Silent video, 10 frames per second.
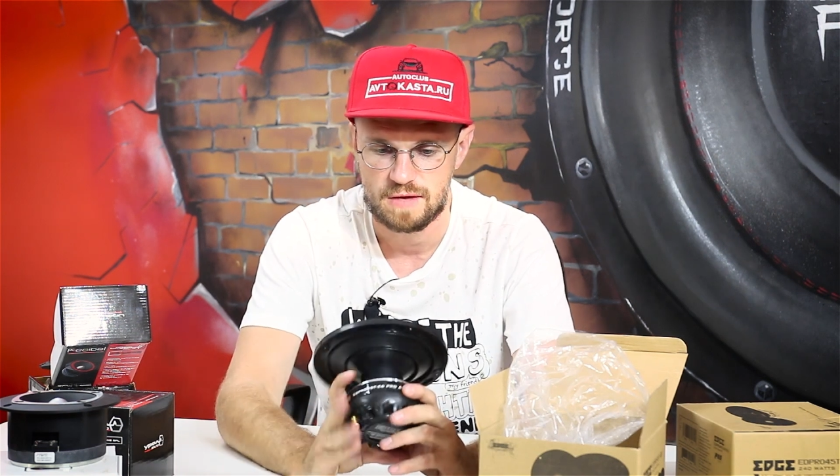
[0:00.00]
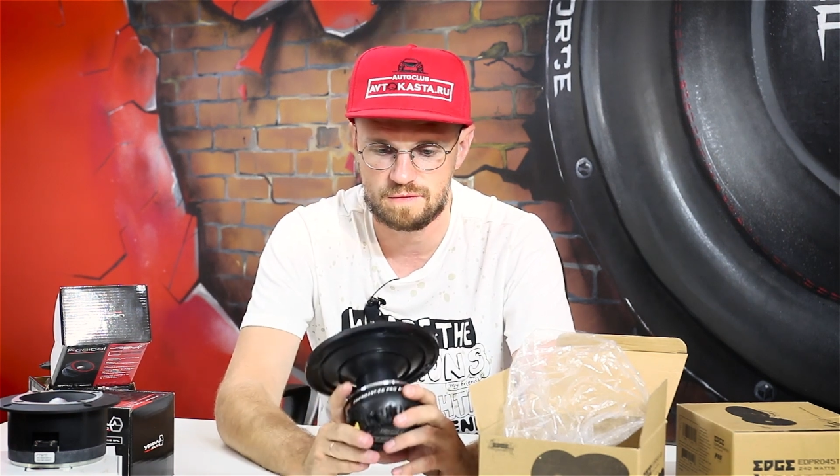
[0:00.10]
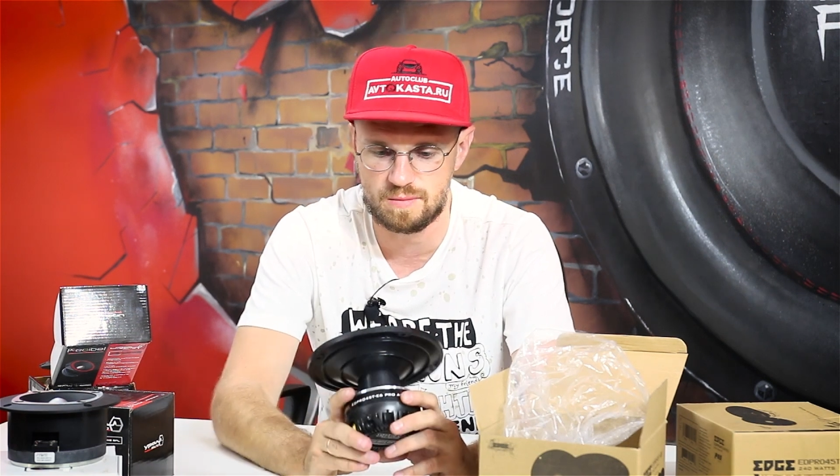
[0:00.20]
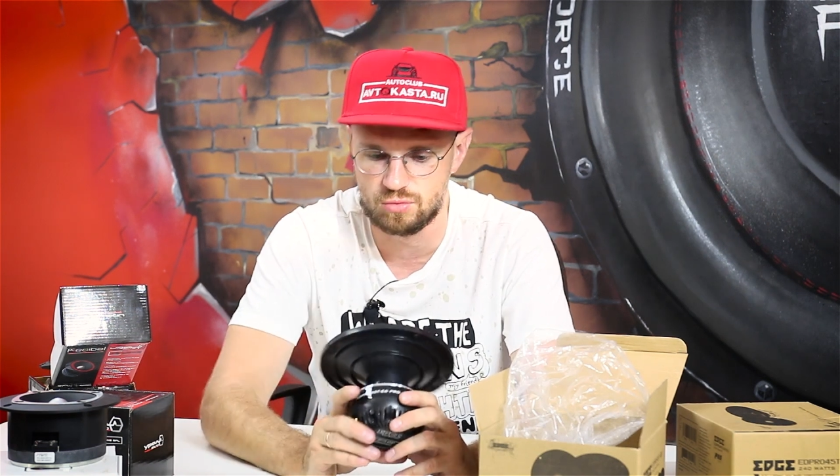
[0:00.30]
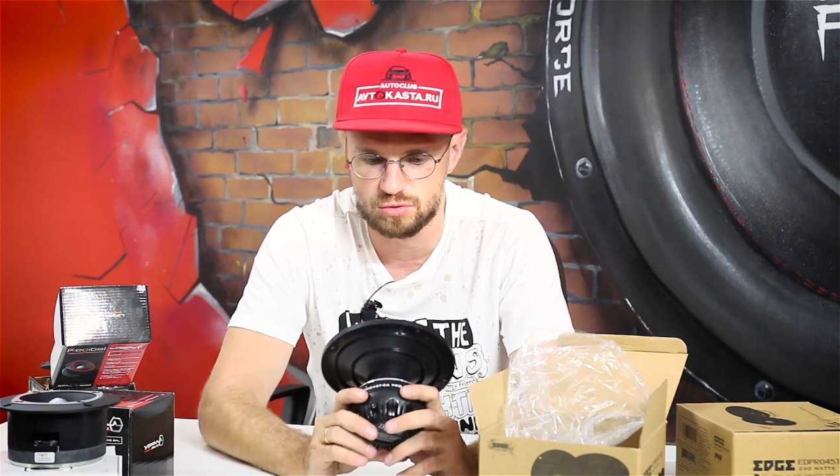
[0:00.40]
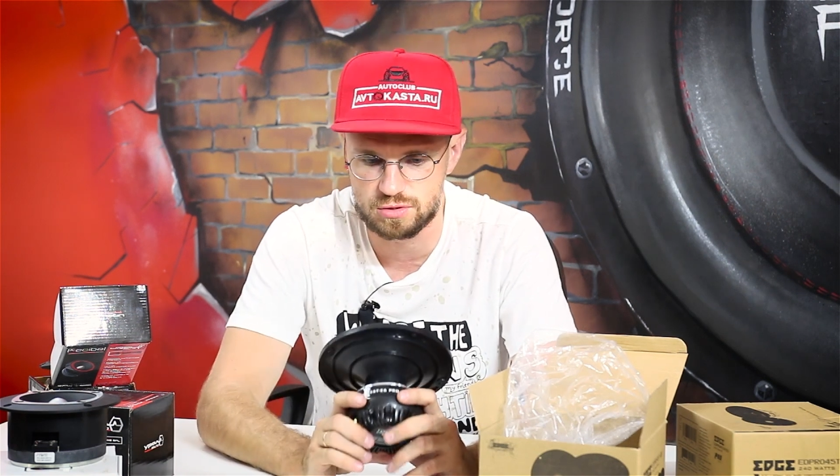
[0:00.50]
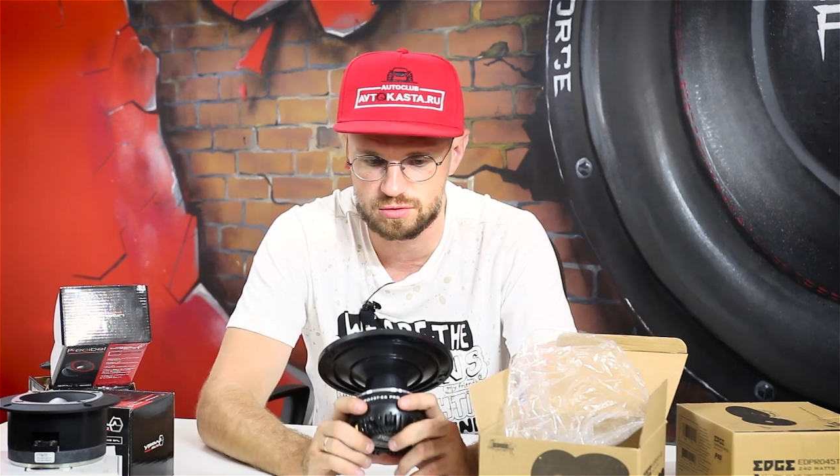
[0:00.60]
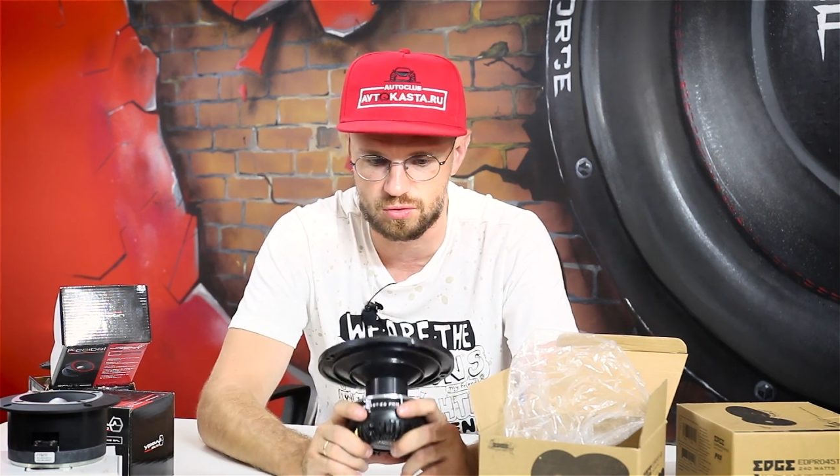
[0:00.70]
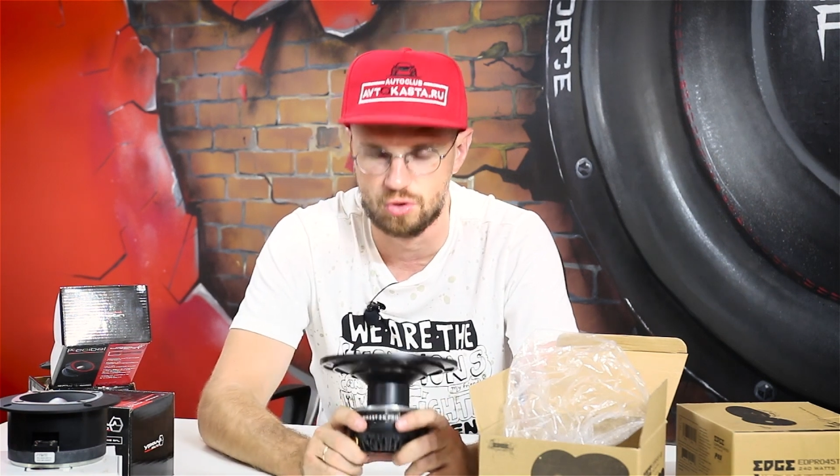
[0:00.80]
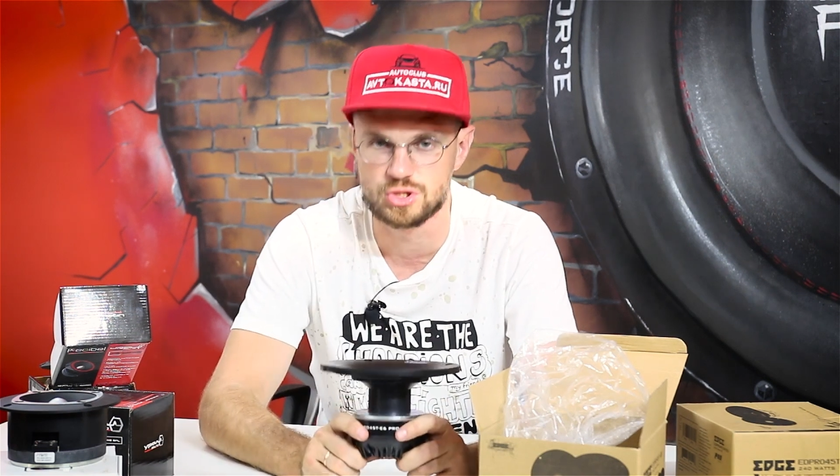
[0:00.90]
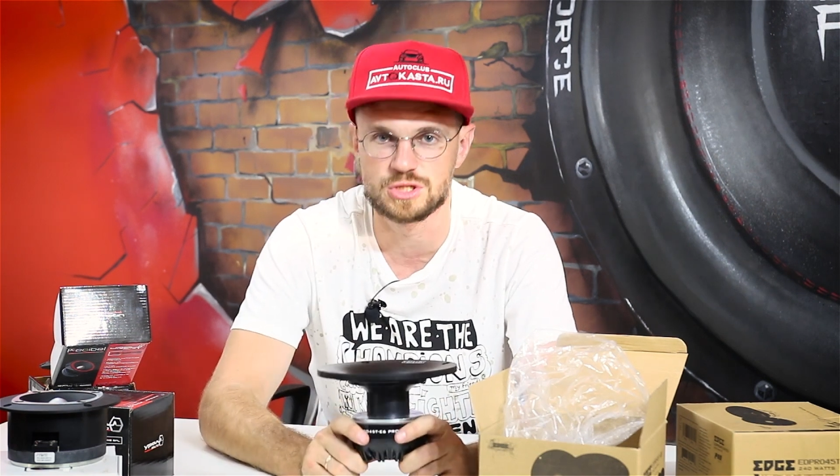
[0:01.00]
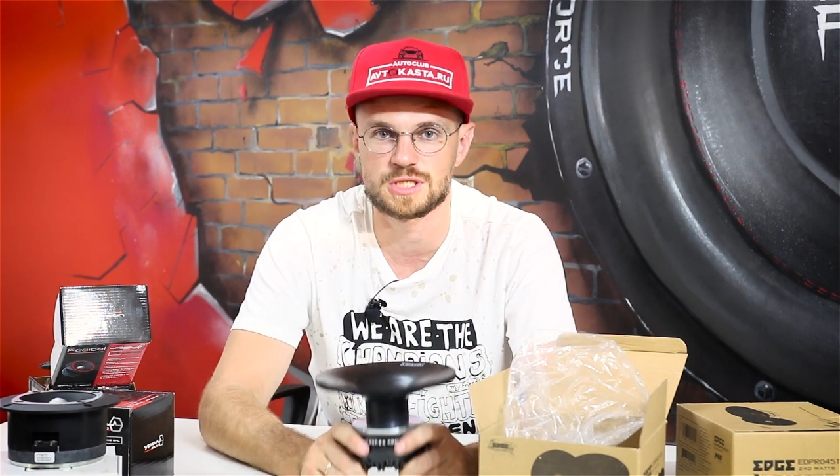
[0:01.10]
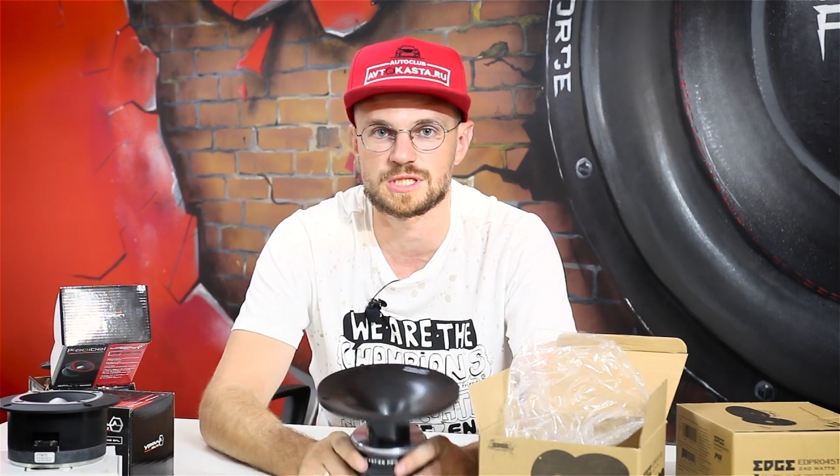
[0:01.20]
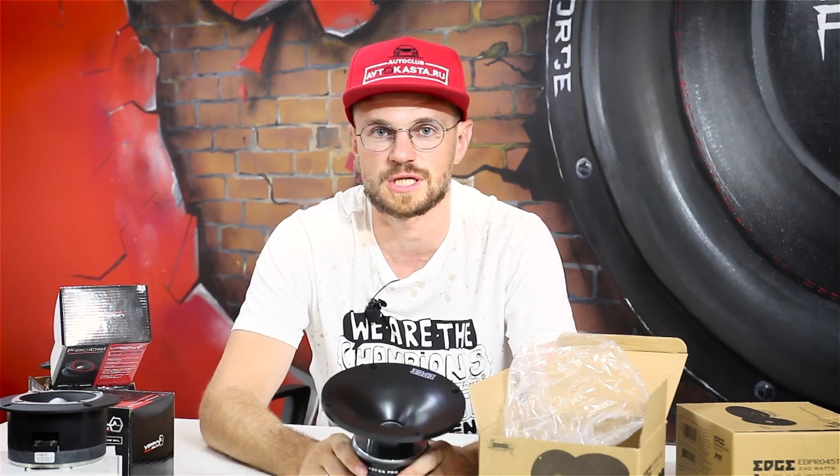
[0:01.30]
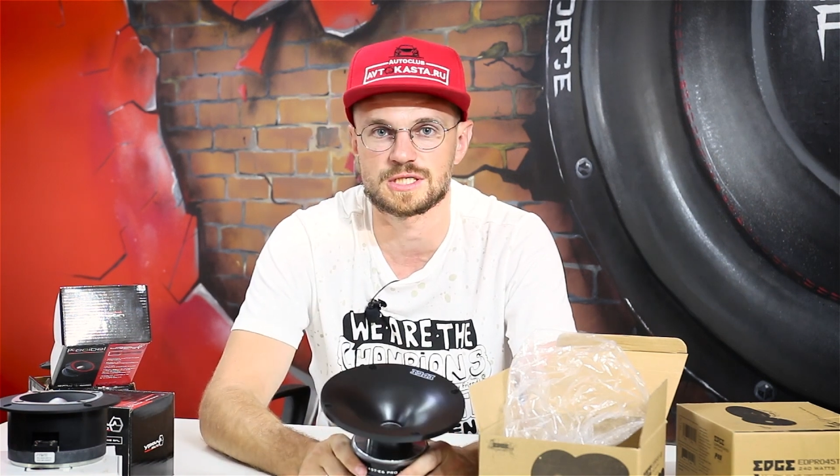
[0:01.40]
вам будет очень
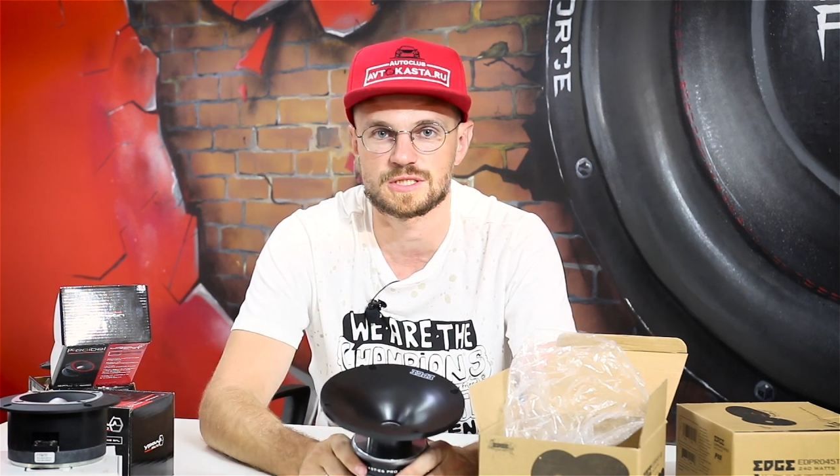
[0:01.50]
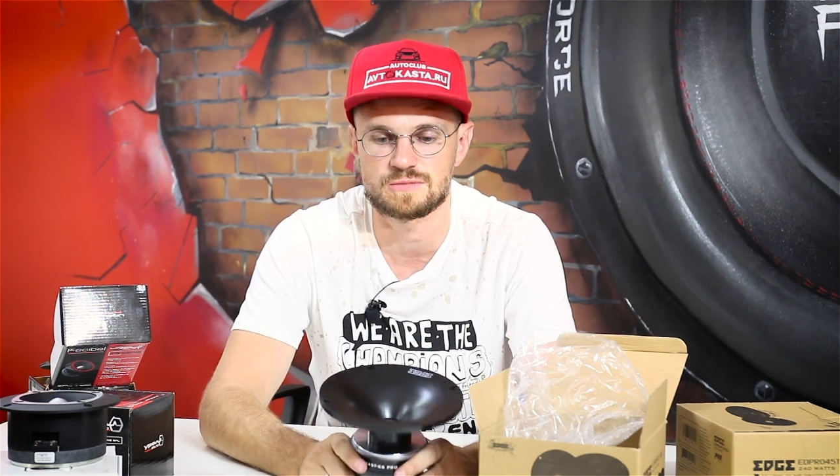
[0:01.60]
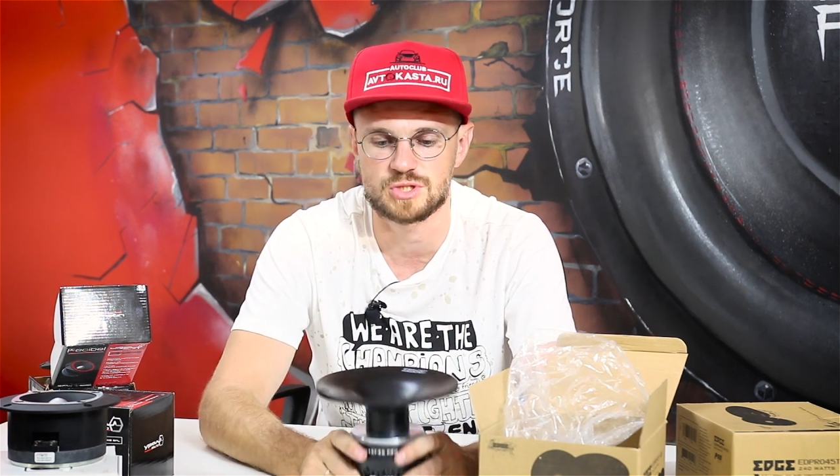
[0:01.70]
достаточно.